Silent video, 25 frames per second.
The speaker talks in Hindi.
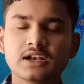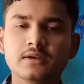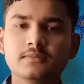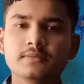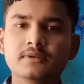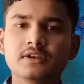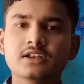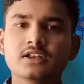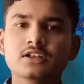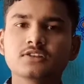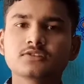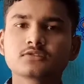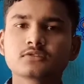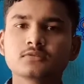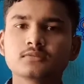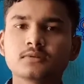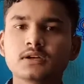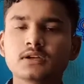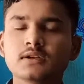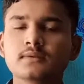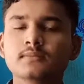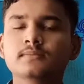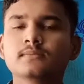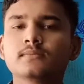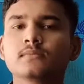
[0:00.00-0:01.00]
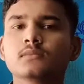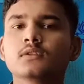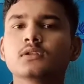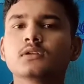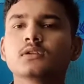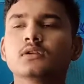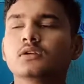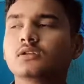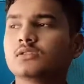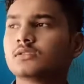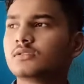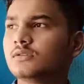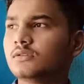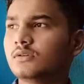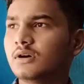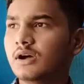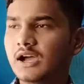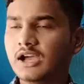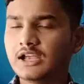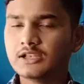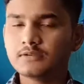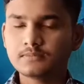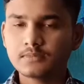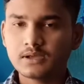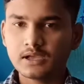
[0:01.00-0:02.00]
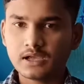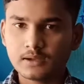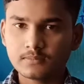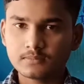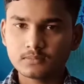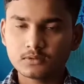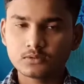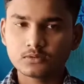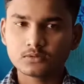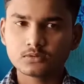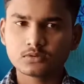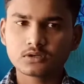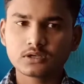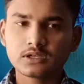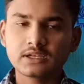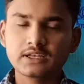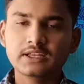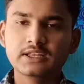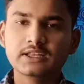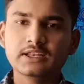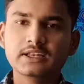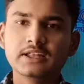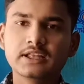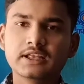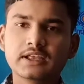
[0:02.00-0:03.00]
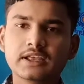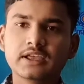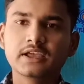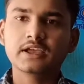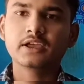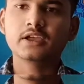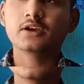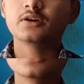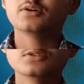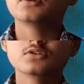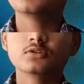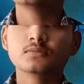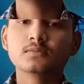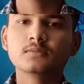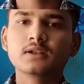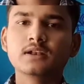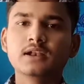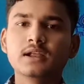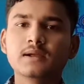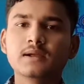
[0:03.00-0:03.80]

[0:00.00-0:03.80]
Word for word: नाम है नीलेश कुमार तो आज मैं आप लोगों के लिए लेके आया हूँ